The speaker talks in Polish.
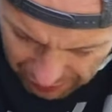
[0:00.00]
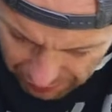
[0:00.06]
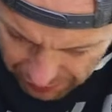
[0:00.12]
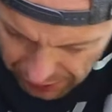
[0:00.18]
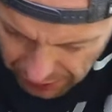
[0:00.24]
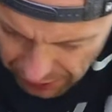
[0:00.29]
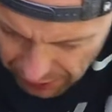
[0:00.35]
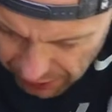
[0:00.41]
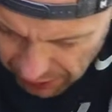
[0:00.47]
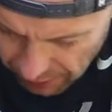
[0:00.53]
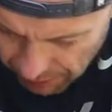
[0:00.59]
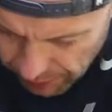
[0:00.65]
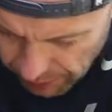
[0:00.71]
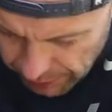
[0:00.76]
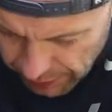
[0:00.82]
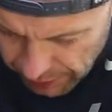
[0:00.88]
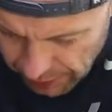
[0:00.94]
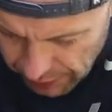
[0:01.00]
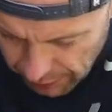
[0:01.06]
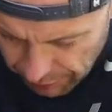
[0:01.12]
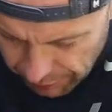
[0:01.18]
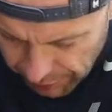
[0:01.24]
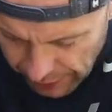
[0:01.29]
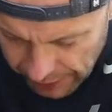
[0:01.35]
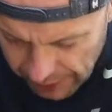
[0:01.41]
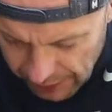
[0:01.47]
Widzę, że to powinno
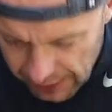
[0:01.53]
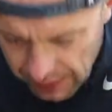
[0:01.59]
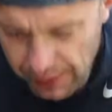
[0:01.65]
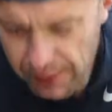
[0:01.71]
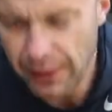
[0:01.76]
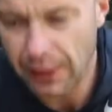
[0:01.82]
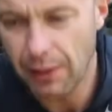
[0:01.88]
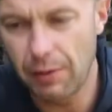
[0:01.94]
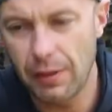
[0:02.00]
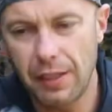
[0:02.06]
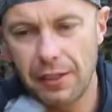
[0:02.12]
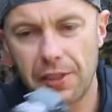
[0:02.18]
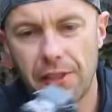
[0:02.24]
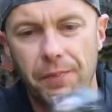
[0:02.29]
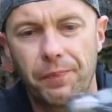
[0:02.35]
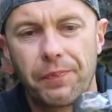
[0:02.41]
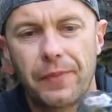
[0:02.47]
fajnie zadziałać